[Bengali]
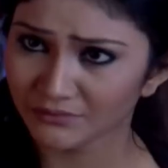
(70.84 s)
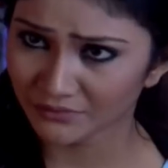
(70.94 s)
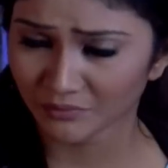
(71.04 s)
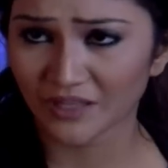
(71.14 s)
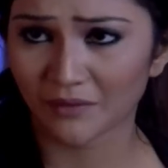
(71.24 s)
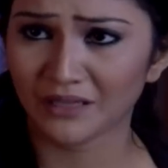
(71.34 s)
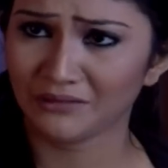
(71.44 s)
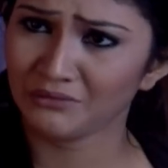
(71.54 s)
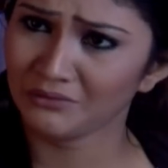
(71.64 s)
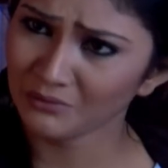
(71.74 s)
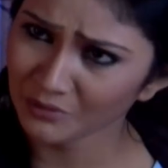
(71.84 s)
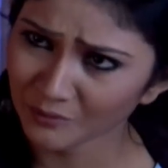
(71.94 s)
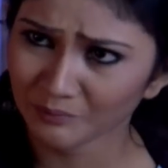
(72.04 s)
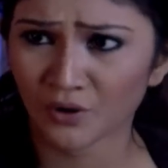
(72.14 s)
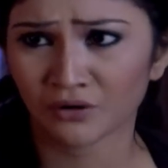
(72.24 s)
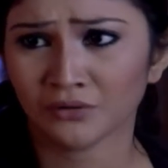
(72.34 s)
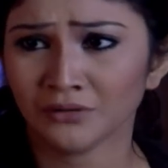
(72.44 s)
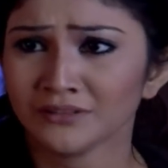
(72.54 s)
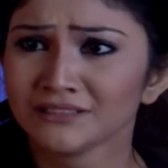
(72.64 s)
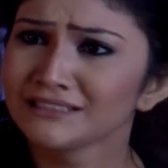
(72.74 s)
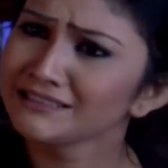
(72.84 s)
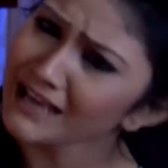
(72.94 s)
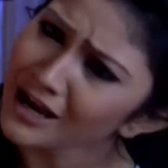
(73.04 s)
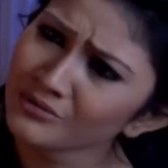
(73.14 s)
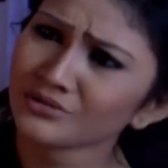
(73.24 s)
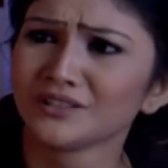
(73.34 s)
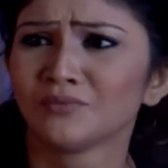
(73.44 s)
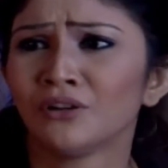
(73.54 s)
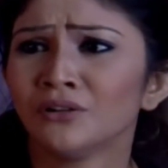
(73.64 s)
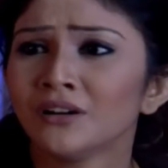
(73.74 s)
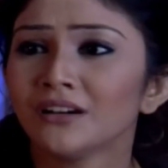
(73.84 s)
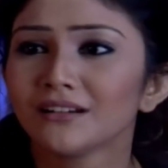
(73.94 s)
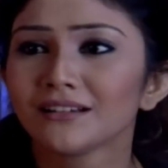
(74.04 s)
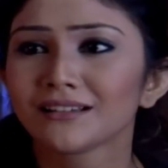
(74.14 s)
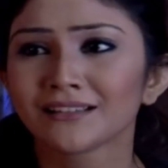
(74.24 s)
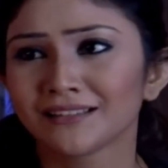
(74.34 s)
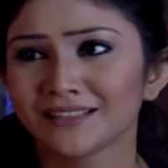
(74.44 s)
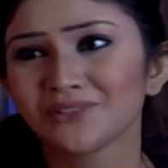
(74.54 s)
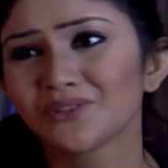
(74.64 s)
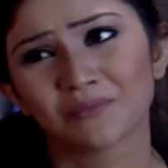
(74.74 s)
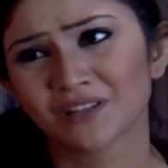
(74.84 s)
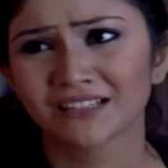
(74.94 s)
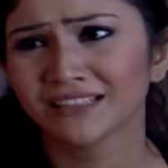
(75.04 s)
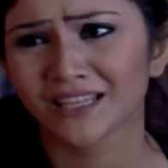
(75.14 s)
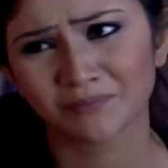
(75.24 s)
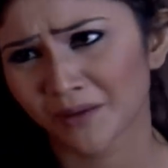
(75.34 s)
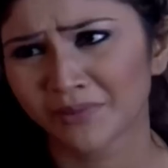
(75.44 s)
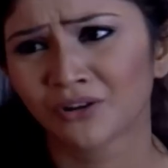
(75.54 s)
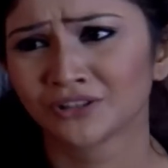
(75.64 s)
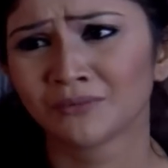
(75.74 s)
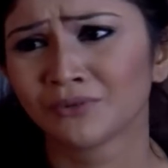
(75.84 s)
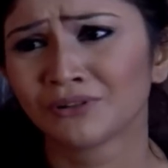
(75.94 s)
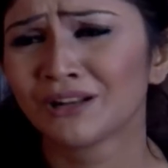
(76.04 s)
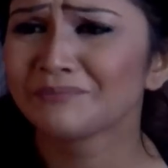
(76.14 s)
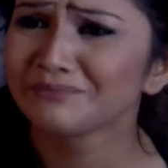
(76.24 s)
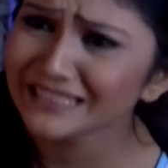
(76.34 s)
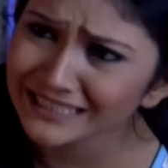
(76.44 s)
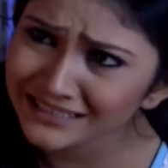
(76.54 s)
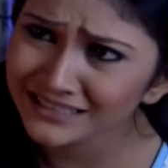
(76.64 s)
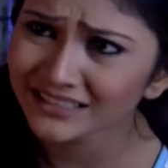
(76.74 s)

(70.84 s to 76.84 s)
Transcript: তুমি আমার খুব বকো যা খুশি বলো কিন্তু আমার সাথে এভাবে কথা বলো না প্লিজ